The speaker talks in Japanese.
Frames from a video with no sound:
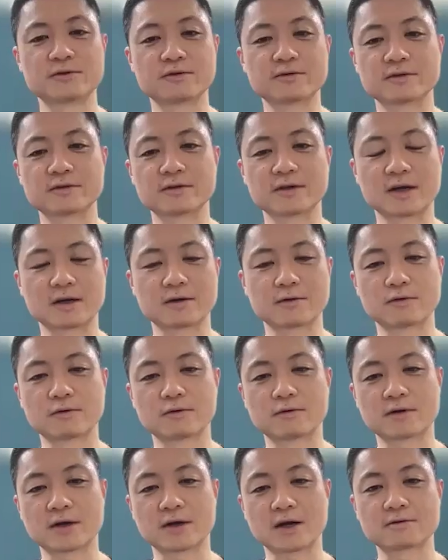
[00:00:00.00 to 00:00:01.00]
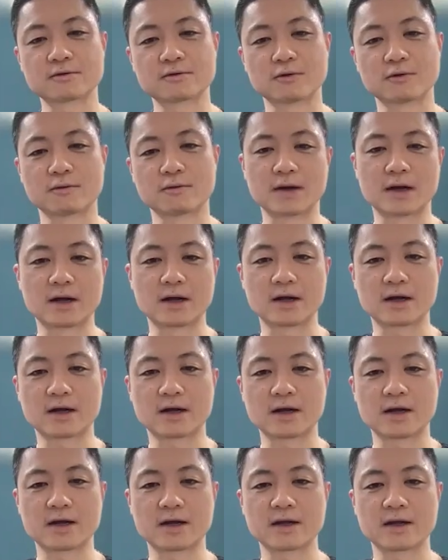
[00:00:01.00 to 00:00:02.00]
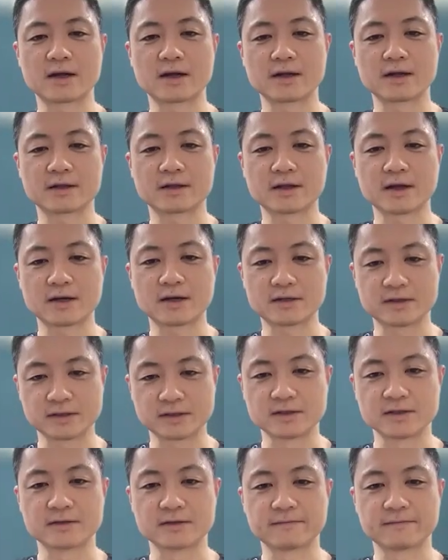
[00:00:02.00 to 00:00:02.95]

のあの角度をまあ変えたり、